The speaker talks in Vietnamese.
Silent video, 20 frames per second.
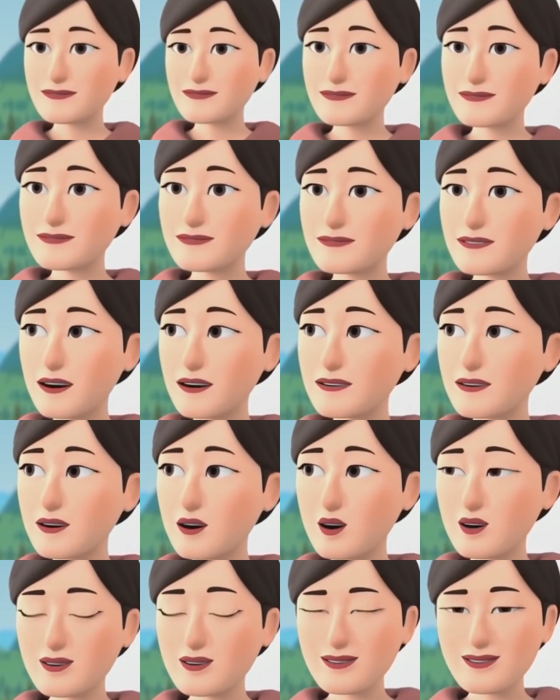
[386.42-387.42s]
bạn với
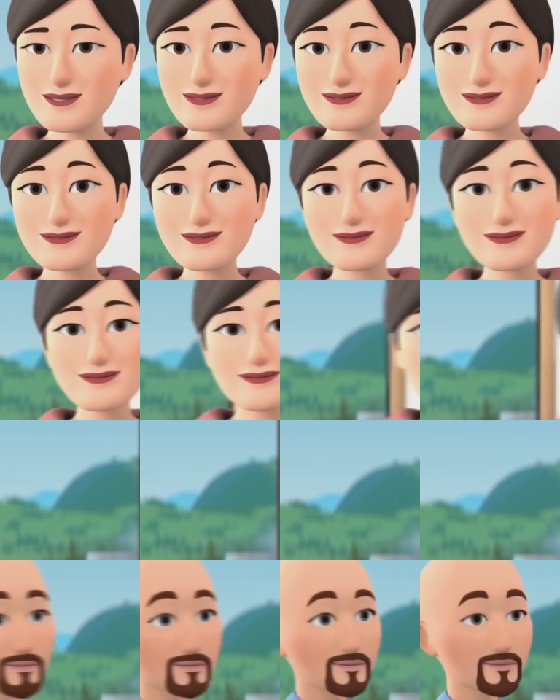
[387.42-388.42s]
lớp học. Các
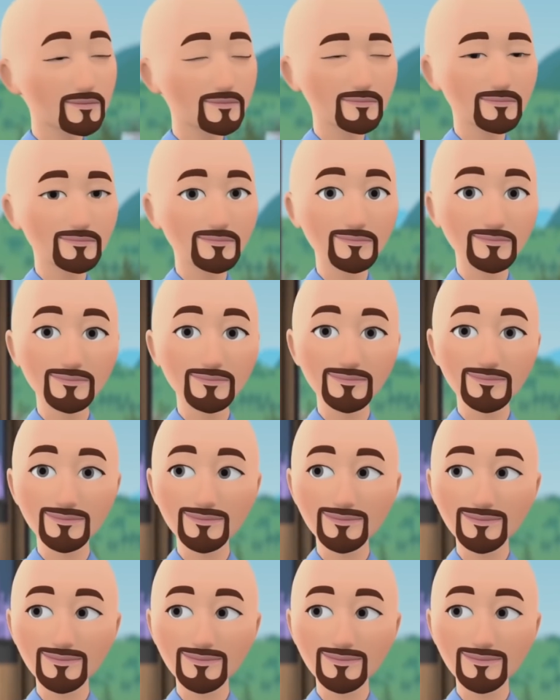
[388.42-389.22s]
bạn sẽ có cảm giác như